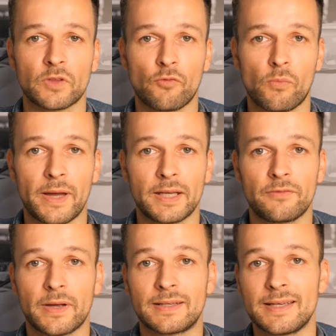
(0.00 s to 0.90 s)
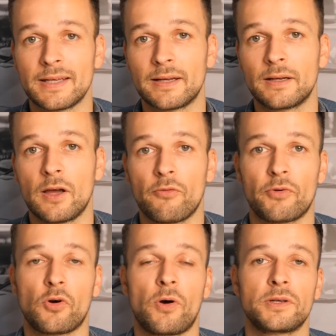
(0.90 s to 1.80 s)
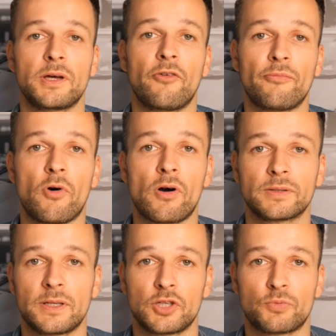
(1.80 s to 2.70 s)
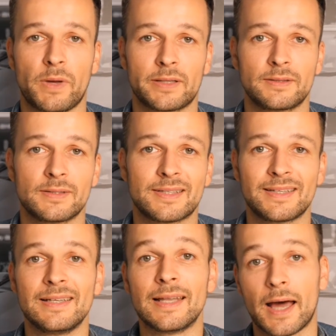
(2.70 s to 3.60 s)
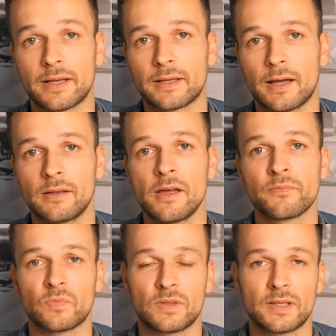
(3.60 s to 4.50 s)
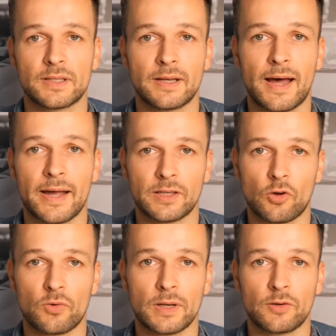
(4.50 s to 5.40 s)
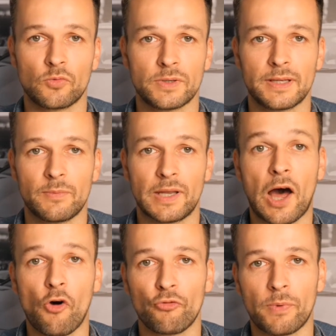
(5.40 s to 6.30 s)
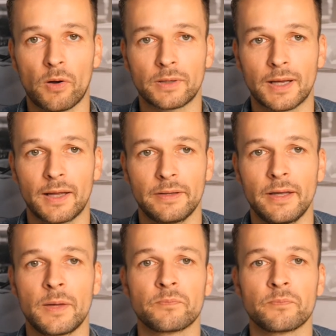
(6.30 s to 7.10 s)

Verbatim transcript: wo im Endeffekt jeder von heute auf morgen den entsprechenden Skill lernen kann und sich seine eigenen Online-Unternehmen aufbauen kann